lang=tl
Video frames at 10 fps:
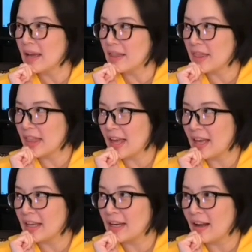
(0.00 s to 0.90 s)
And
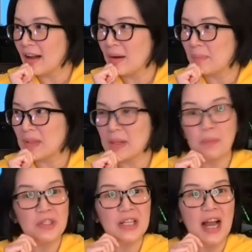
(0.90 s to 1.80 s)
then, um,
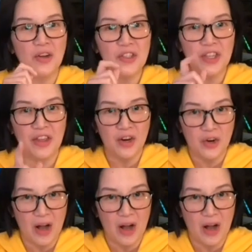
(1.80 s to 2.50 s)
patapos na ako sa The